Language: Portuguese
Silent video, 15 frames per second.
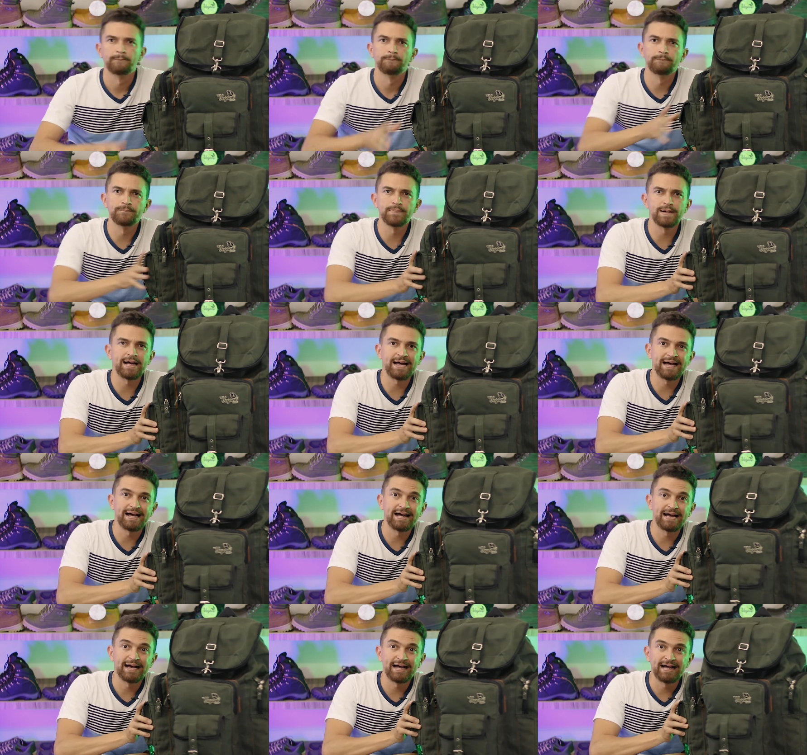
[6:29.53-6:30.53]

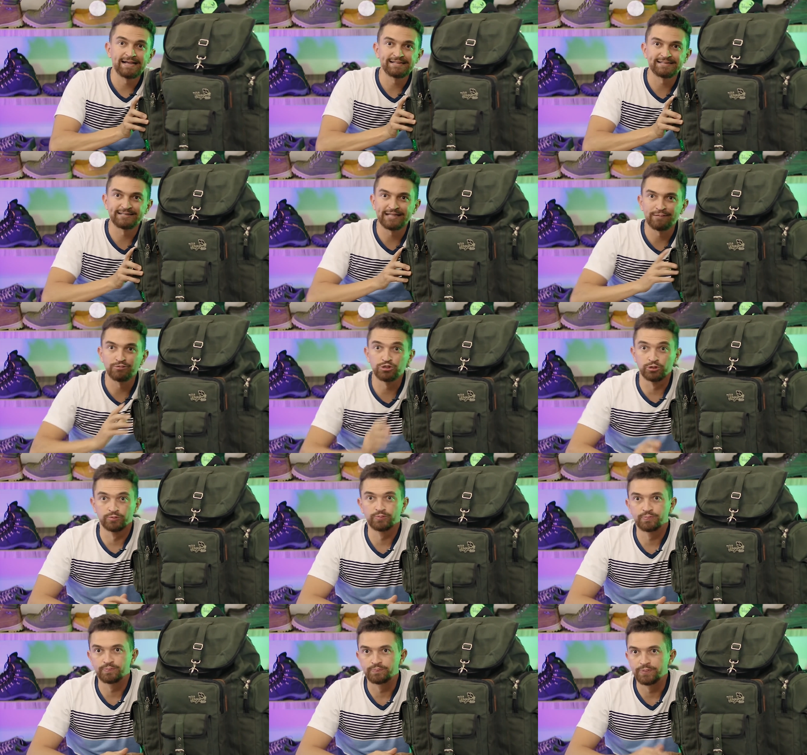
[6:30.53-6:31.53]
Mas temos
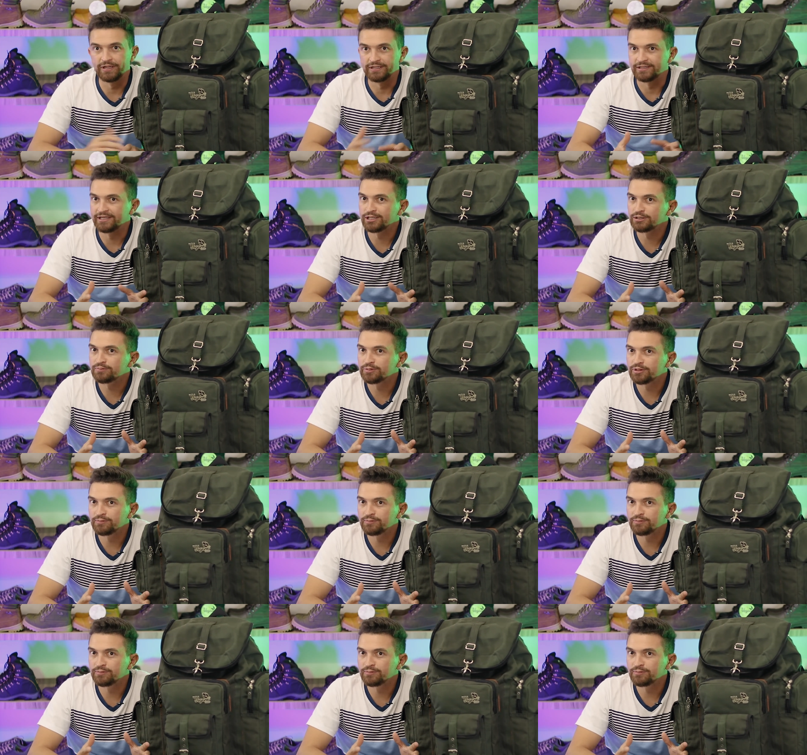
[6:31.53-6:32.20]
um pequeno